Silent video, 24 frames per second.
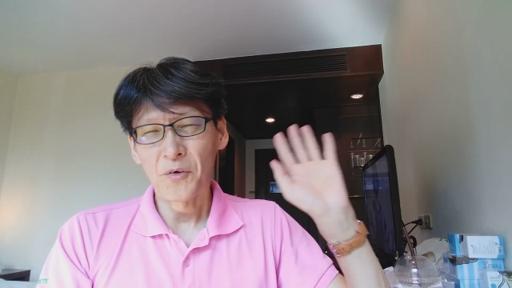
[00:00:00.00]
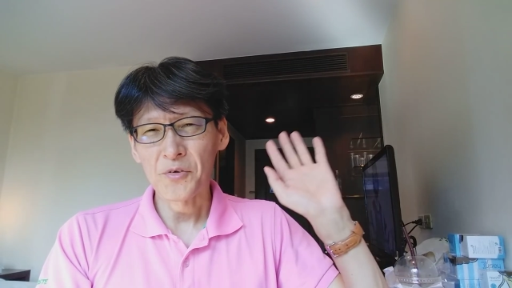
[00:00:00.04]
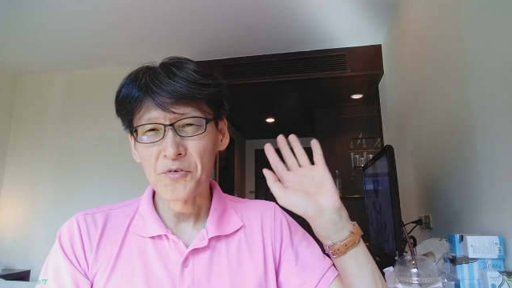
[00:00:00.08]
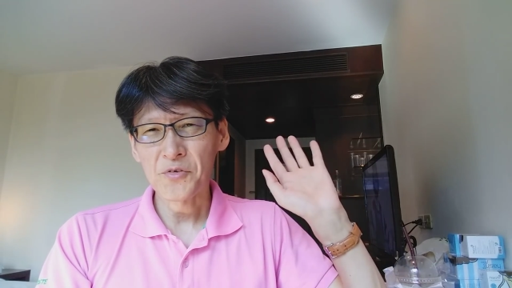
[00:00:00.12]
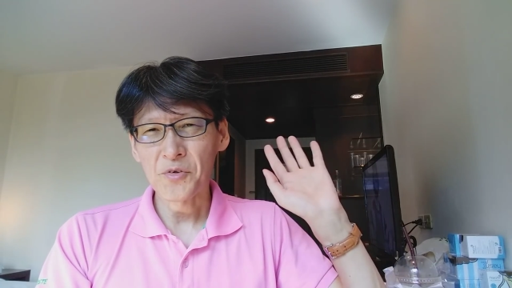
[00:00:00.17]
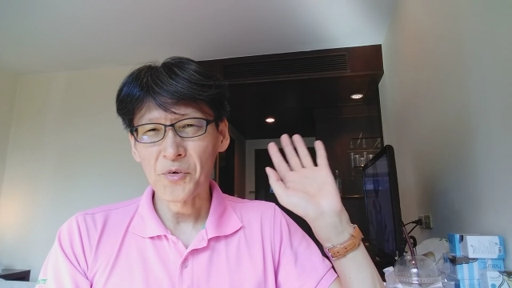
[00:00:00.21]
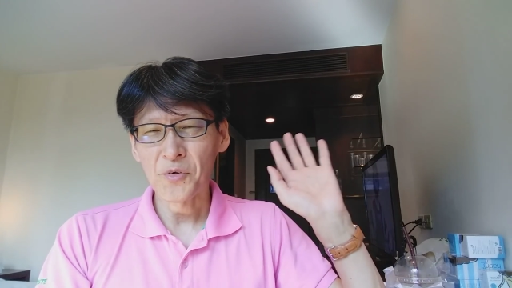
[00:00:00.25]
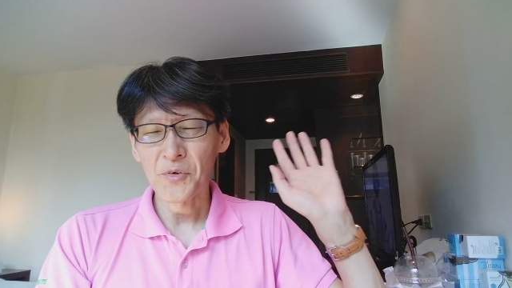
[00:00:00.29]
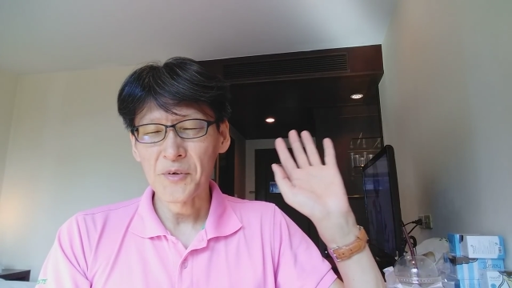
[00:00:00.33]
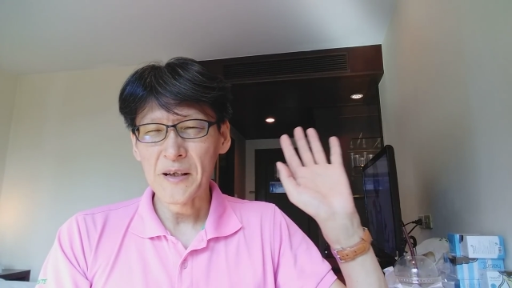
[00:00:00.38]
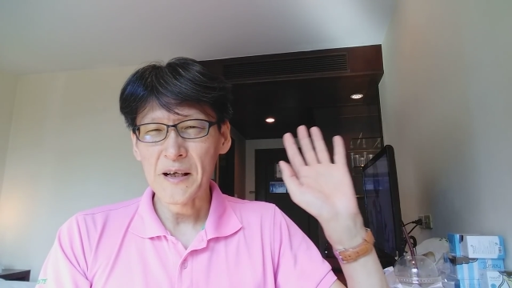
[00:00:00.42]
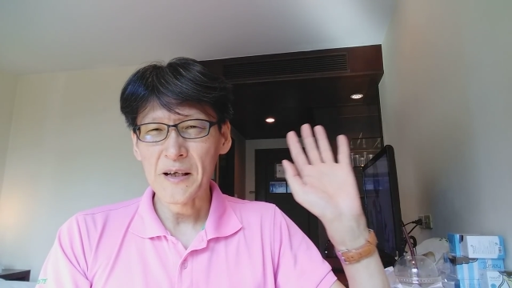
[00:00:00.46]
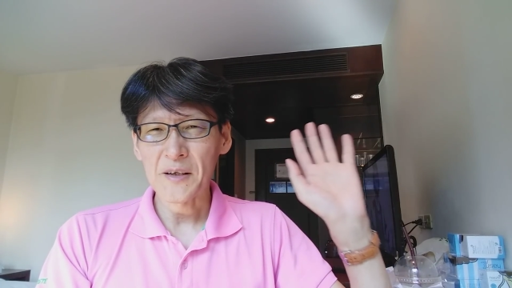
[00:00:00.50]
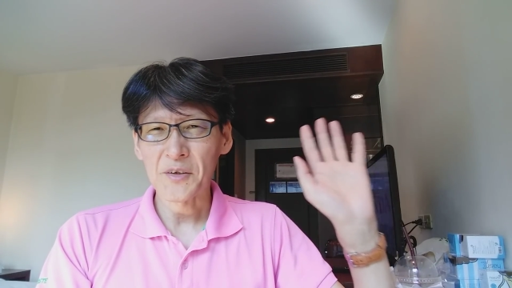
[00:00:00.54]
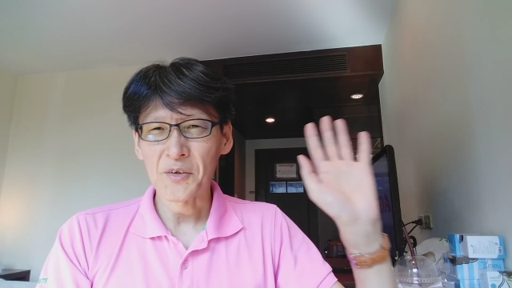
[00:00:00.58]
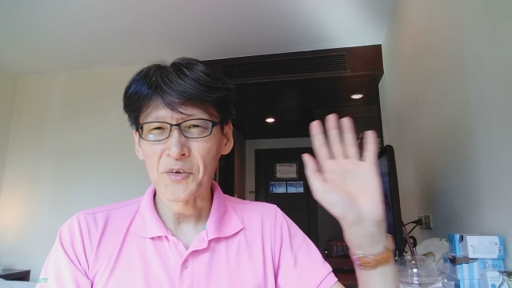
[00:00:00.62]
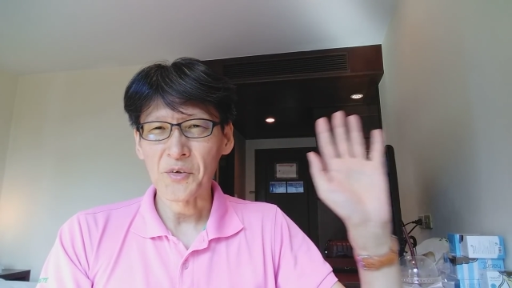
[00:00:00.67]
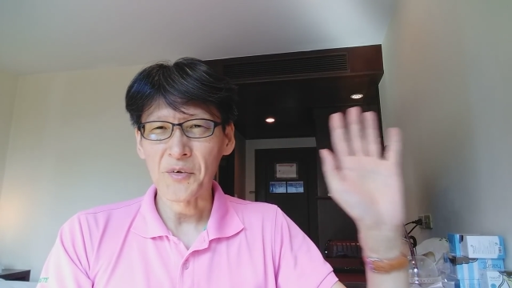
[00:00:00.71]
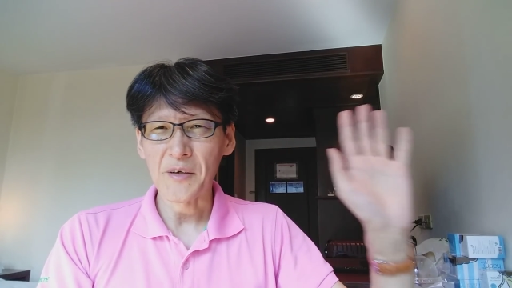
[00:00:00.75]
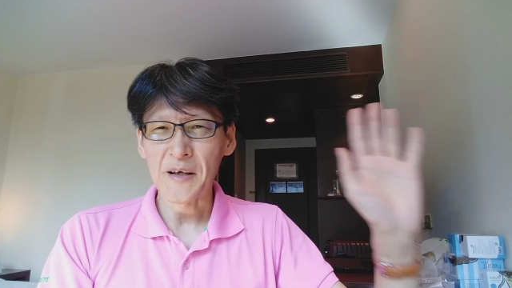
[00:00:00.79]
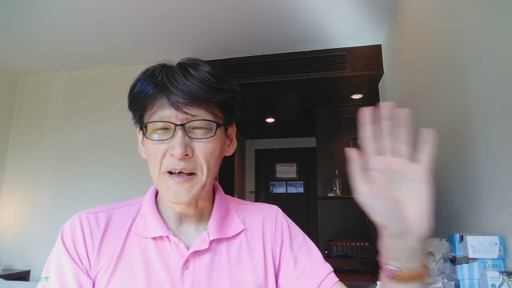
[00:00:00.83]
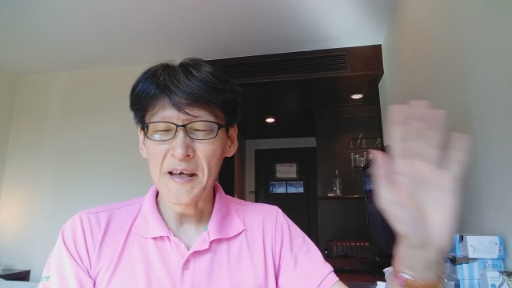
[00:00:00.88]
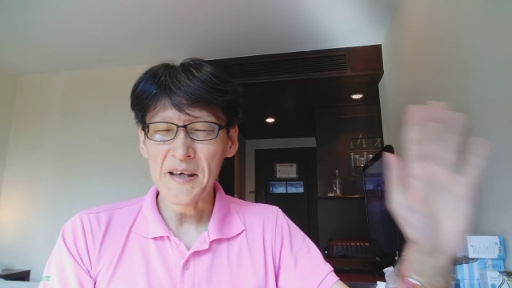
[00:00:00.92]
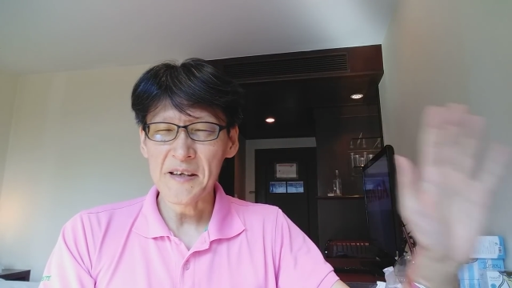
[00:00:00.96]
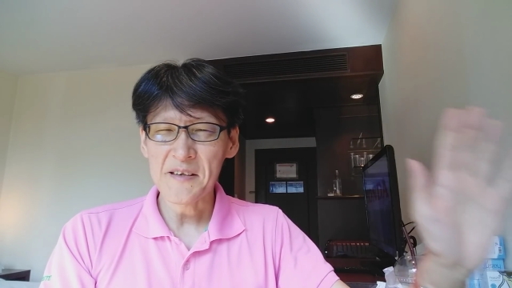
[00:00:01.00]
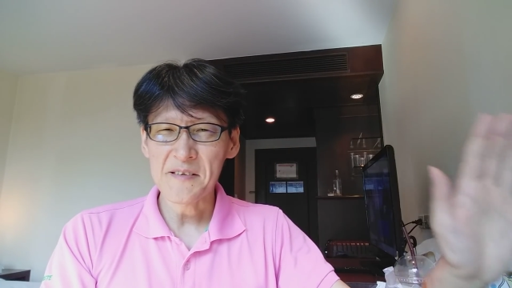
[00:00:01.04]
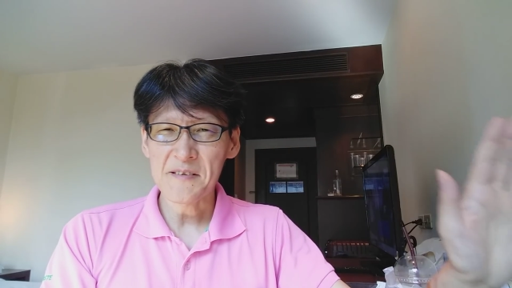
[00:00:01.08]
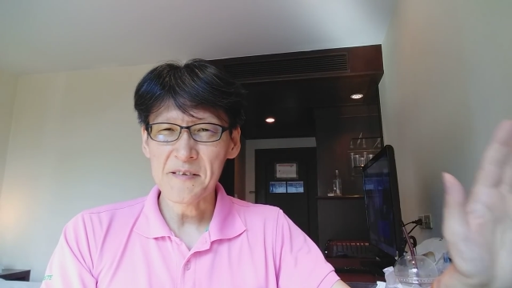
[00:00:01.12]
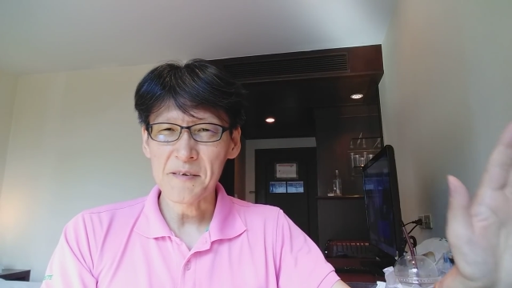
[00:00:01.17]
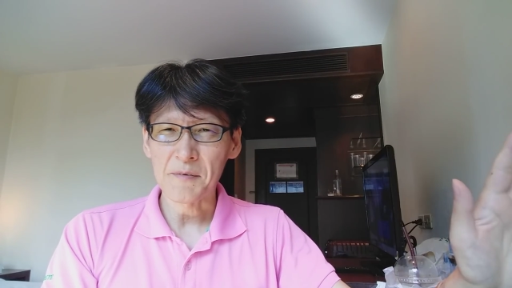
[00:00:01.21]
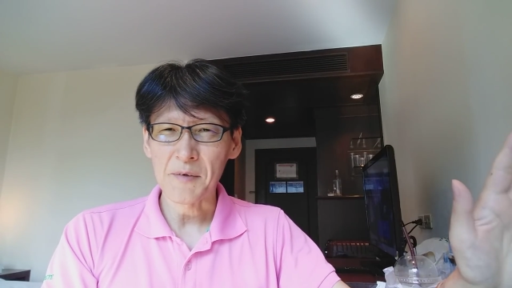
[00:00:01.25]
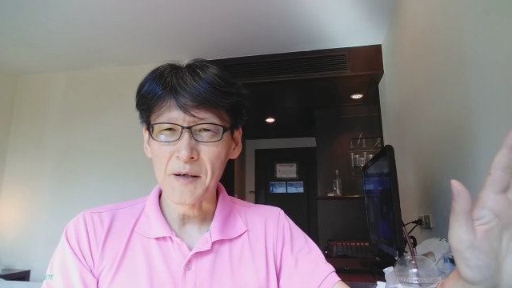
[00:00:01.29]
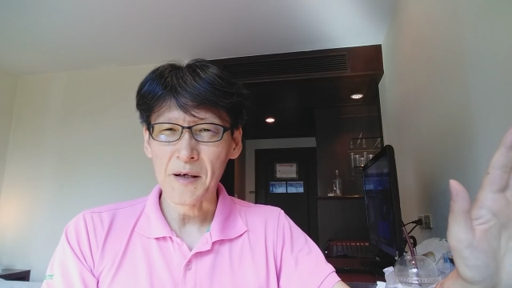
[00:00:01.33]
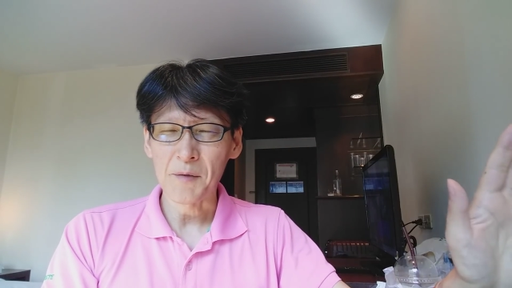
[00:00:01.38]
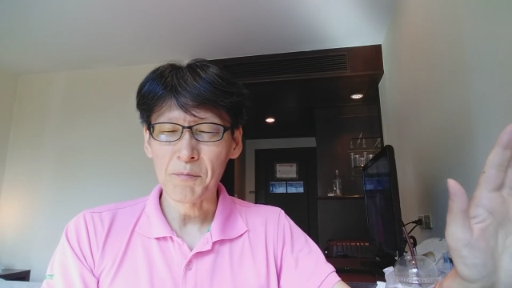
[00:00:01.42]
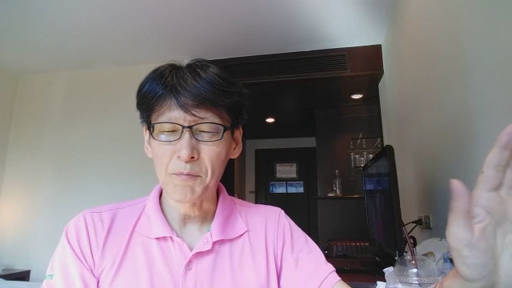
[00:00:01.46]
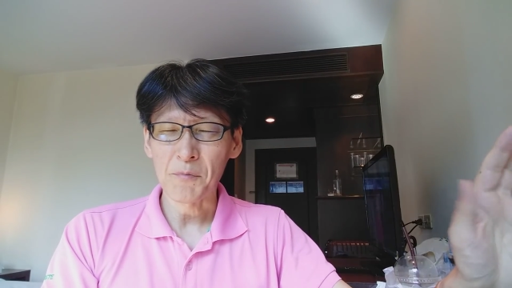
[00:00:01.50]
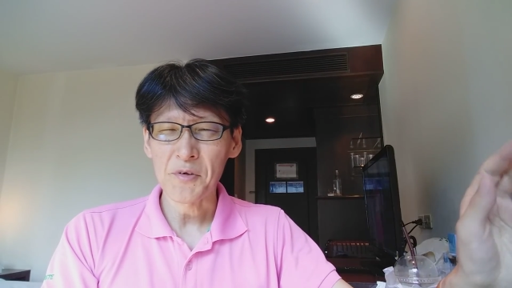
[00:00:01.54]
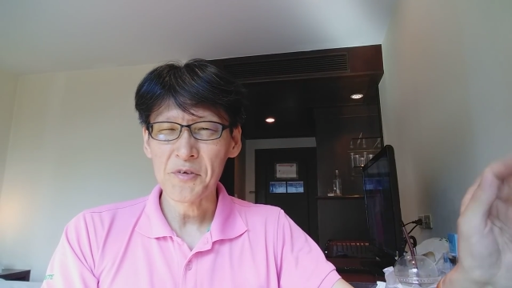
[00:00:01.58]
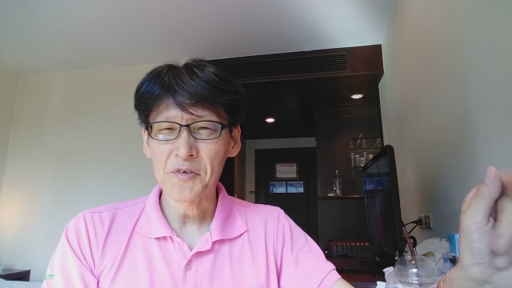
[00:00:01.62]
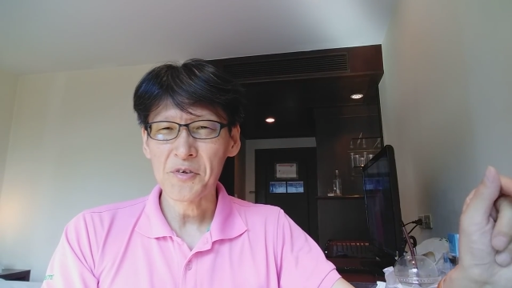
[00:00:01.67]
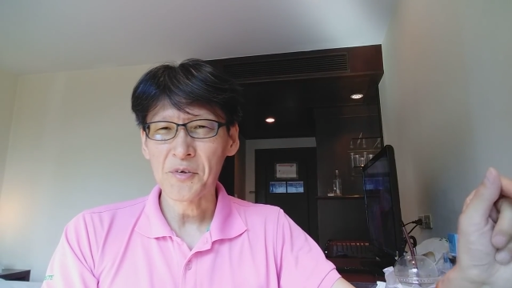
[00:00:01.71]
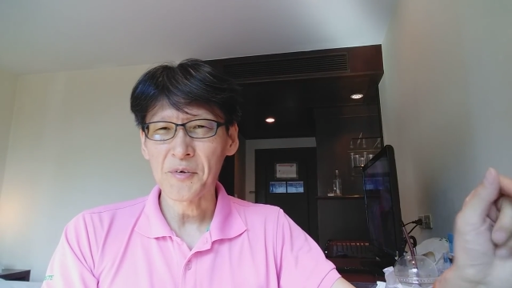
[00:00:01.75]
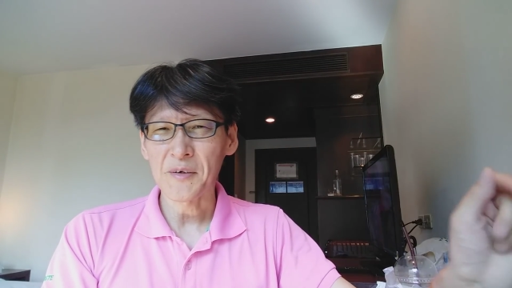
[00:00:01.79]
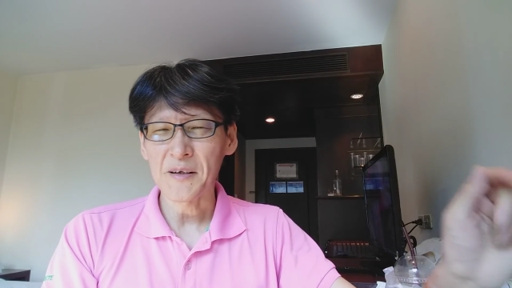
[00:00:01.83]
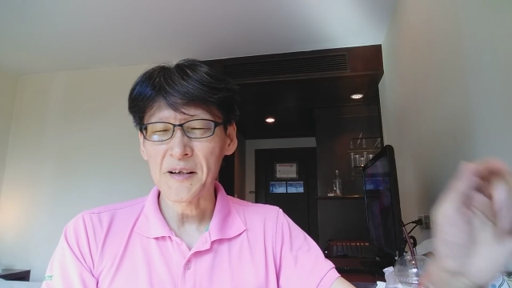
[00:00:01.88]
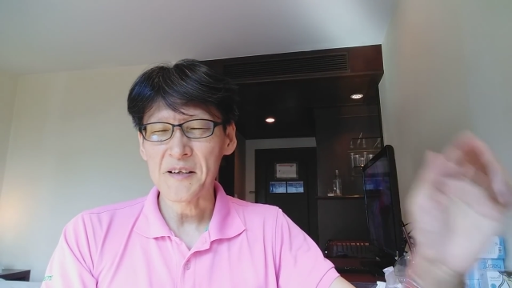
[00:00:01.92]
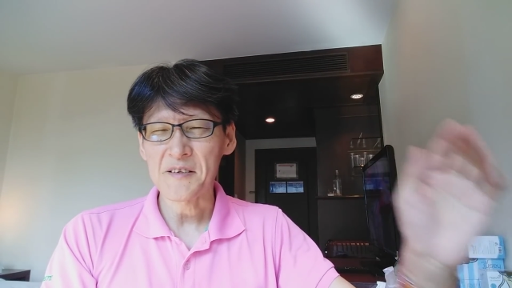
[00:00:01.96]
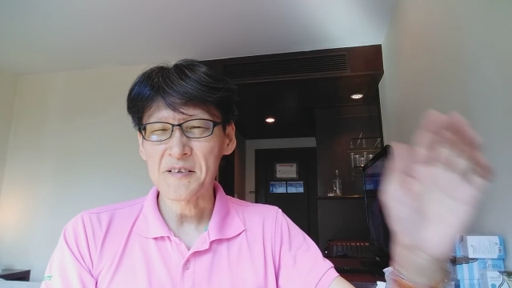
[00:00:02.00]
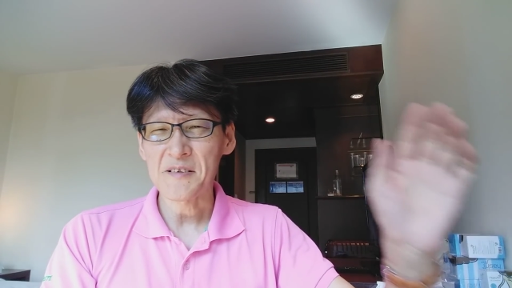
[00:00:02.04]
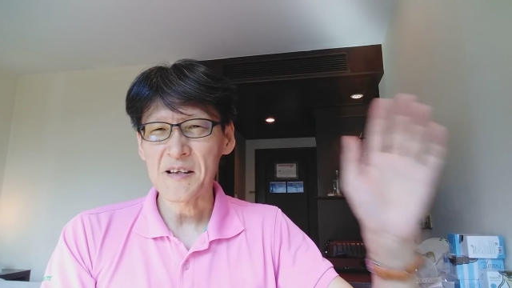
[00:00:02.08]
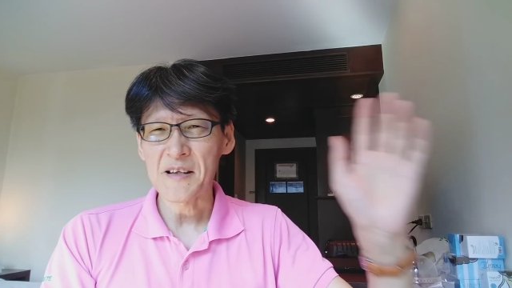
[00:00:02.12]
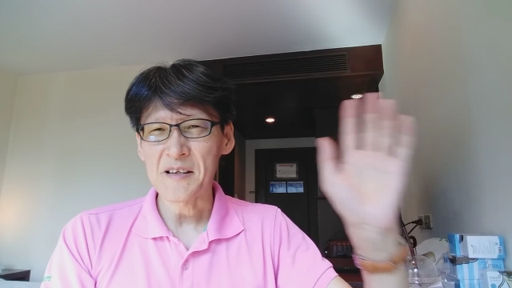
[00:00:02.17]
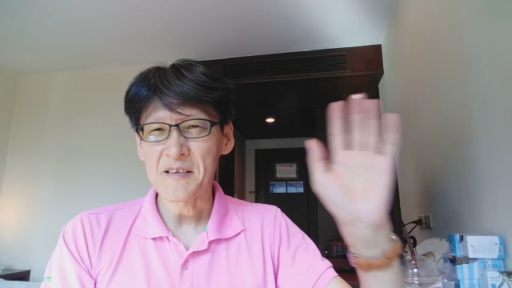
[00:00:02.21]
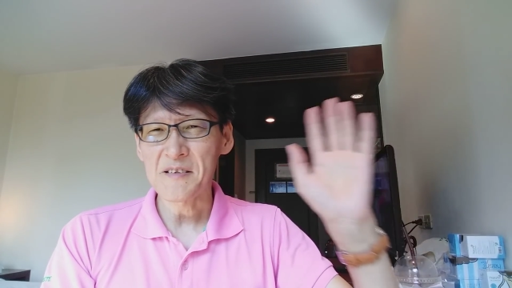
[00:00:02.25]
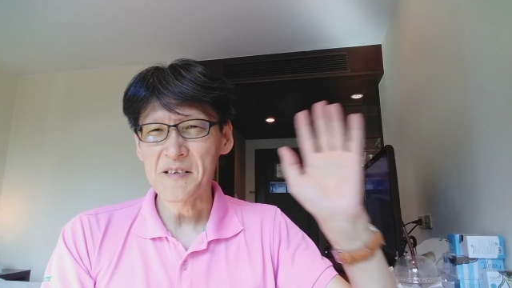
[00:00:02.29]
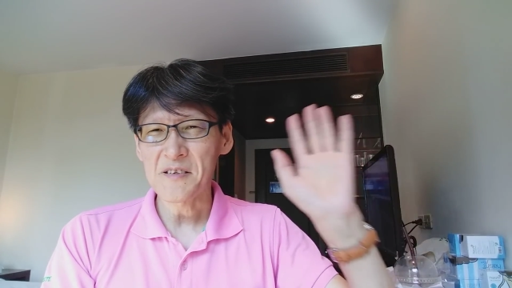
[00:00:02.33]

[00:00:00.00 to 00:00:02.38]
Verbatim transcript: ご長男の H 様、もしくはですね、